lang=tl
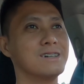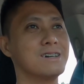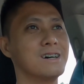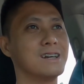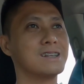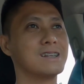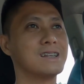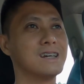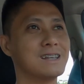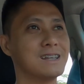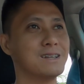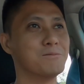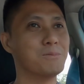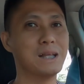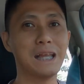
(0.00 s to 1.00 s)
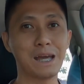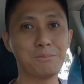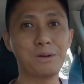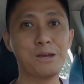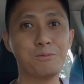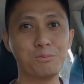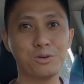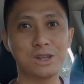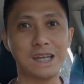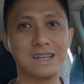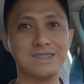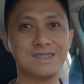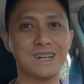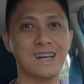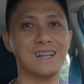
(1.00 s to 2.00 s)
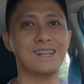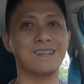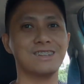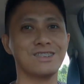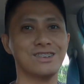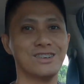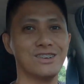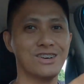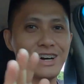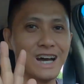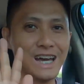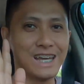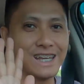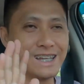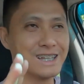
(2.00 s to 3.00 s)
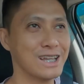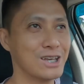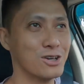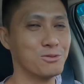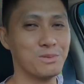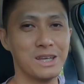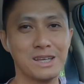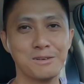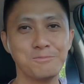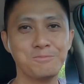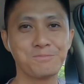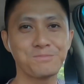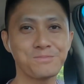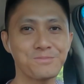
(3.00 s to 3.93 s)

At malaki pa yung potential. So, hi Naomi.